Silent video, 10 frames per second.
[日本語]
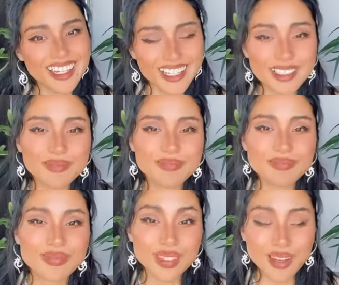イエーイ
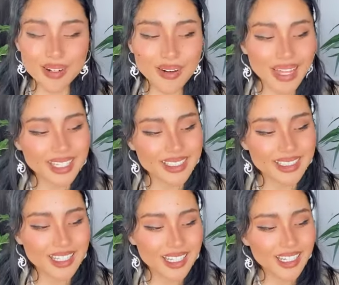Alright
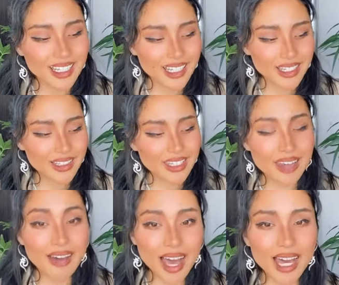で
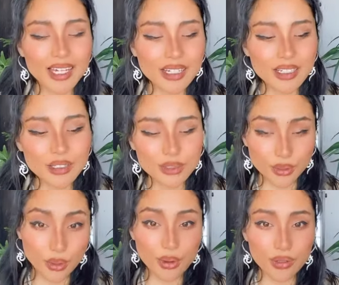は
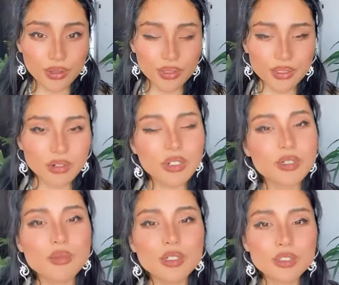そうこの
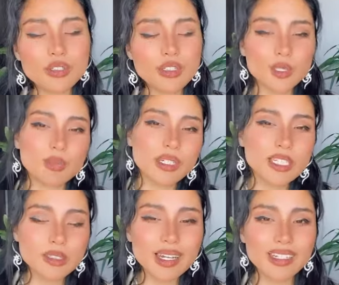もうと
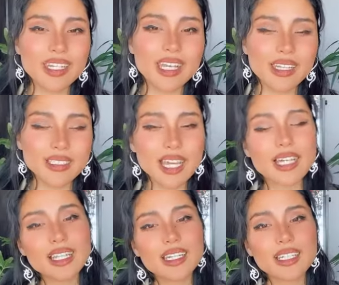スピリチュアル系の
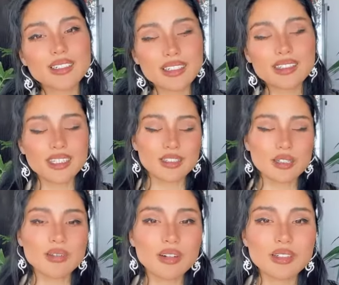ジャーナリングっていう
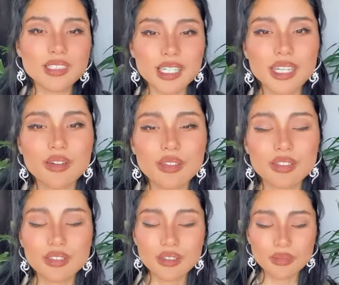のを先ほど
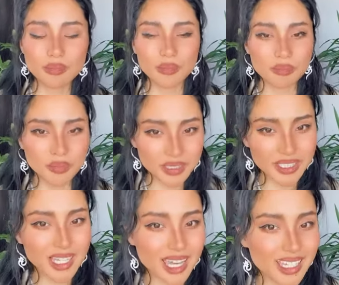ちょっとお
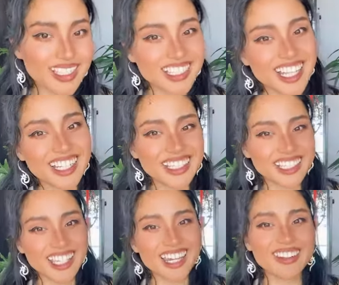伝えしたんで
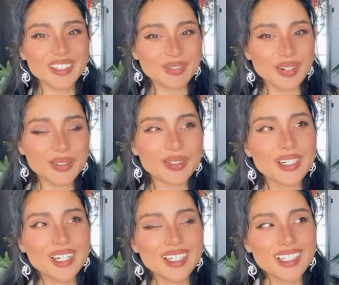すけれども
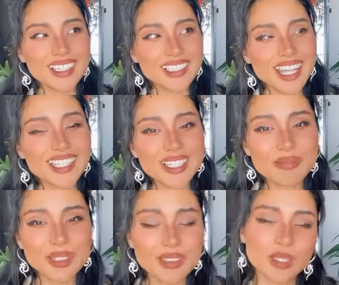なぜ
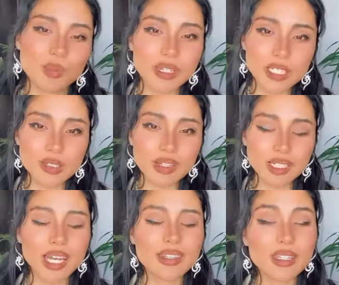もっとスピリチュアル
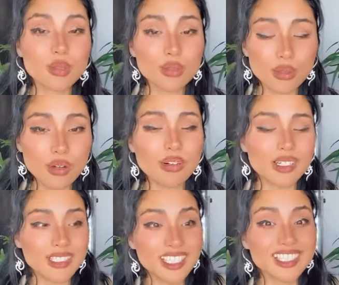かっていうと
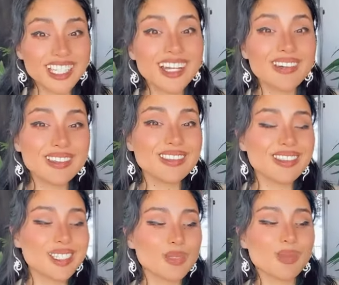実際本当
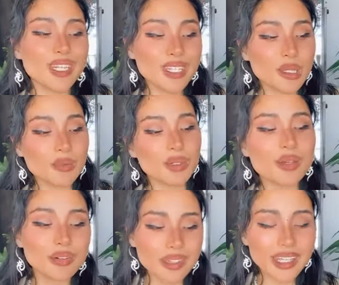にスピリットを
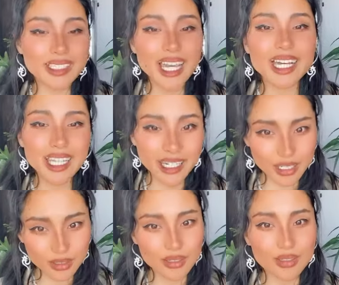呼んで
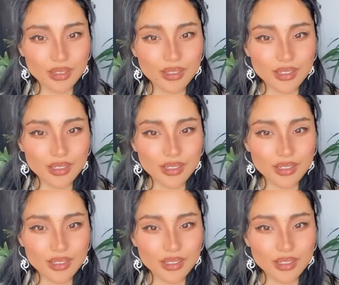ジャーナリングする